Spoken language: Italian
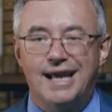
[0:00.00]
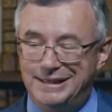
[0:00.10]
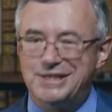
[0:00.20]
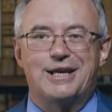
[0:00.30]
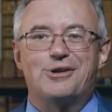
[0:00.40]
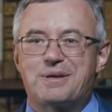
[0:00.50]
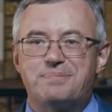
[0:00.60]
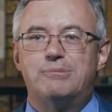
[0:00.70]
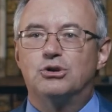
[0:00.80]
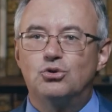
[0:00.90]
E dice, lo
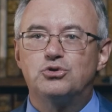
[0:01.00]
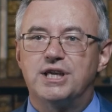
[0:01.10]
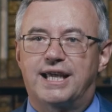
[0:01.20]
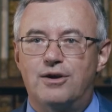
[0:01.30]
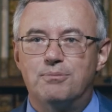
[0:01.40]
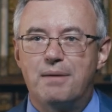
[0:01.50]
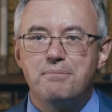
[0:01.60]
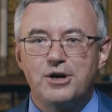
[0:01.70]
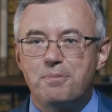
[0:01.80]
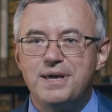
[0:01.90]
sappiamo tutti, che un
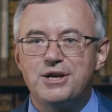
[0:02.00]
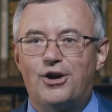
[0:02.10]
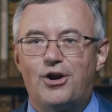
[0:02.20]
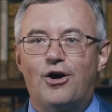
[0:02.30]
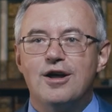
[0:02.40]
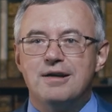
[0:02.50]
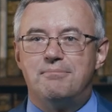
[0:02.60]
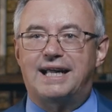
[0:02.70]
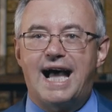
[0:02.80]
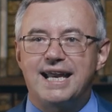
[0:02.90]
bambino piccolo
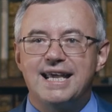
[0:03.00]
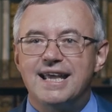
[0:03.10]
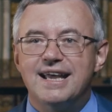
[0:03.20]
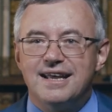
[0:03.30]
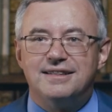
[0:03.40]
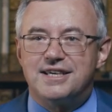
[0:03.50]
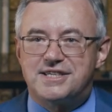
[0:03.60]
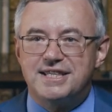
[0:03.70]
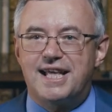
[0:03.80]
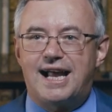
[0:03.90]
magari
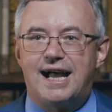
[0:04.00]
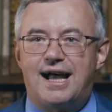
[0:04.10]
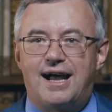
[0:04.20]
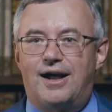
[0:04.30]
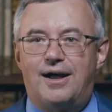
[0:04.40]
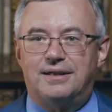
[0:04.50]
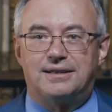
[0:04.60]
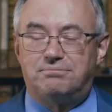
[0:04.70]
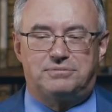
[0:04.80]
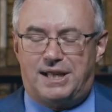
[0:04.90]
desidera
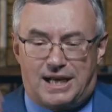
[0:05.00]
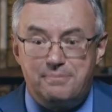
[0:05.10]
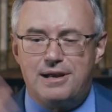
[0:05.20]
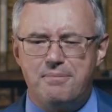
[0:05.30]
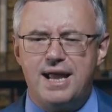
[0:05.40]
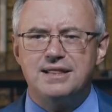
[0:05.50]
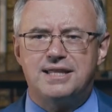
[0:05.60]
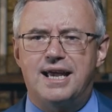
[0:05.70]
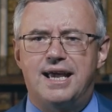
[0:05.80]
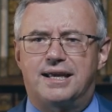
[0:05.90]

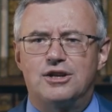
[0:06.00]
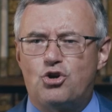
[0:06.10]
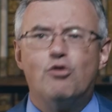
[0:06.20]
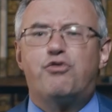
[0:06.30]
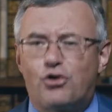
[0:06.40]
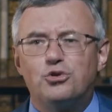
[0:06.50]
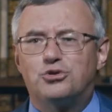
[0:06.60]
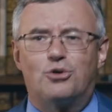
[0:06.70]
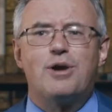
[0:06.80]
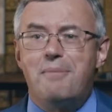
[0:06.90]
terribilmente, che ne so, un
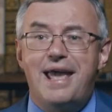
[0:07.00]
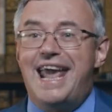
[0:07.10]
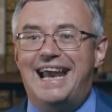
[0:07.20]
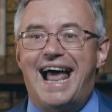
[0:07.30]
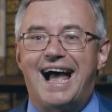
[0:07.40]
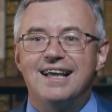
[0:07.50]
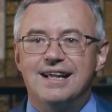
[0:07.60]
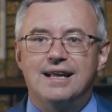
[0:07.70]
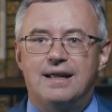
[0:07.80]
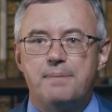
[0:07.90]
frutto, una mela.
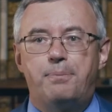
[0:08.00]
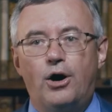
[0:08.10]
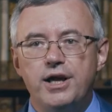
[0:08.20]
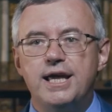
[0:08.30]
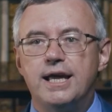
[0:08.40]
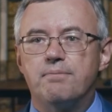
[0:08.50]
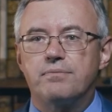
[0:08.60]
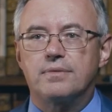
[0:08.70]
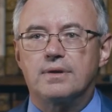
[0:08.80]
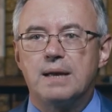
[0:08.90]
E poi
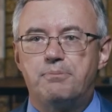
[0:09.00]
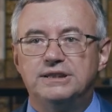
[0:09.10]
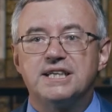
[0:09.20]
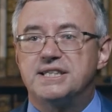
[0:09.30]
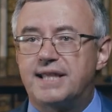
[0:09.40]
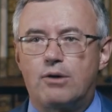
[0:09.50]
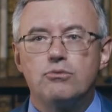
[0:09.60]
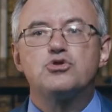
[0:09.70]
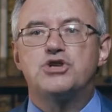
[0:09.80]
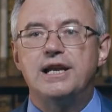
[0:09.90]
e poi desidera un
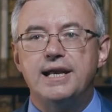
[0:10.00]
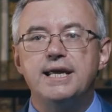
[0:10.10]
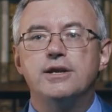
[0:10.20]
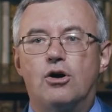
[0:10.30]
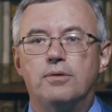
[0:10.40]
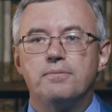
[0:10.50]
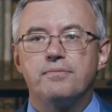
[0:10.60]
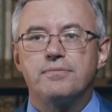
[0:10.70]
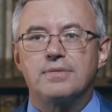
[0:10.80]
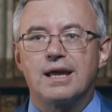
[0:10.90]
uccellino,
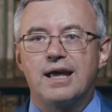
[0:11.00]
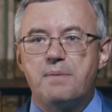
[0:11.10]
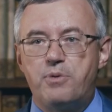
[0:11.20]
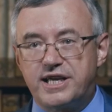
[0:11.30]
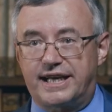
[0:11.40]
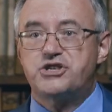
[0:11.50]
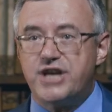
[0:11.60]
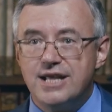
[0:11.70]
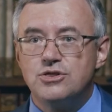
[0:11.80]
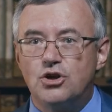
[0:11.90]
e poi
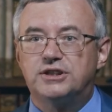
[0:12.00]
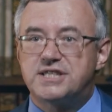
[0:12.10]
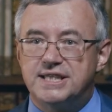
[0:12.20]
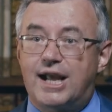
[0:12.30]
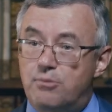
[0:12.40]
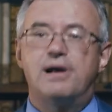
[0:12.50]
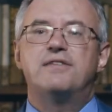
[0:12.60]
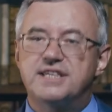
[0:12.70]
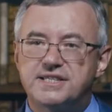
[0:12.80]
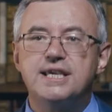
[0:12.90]
crescendo desidera un bel
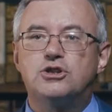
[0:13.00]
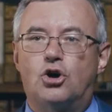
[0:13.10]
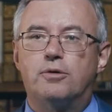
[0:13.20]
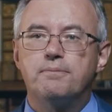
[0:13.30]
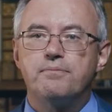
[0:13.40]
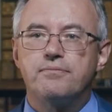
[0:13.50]
vestito,